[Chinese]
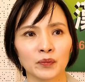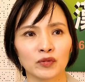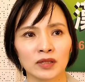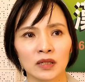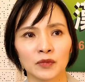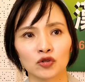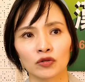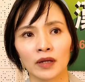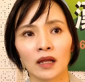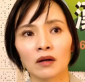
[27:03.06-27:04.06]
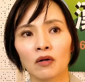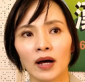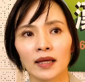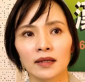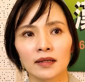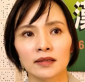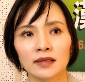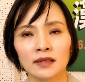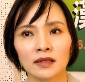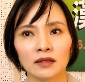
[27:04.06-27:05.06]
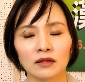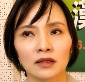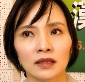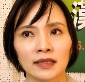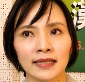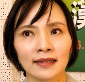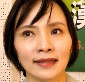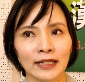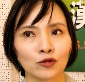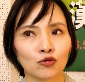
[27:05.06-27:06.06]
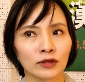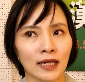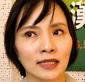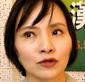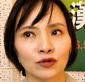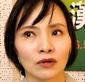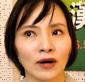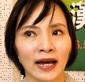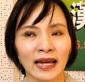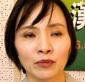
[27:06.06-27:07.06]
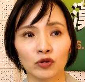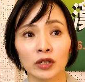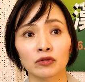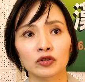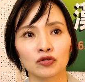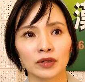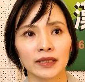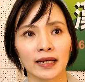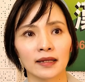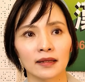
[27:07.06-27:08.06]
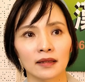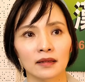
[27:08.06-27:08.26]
并不是那么重要的话，其实你这样滥用国家资源的话，他也不一定会准啊。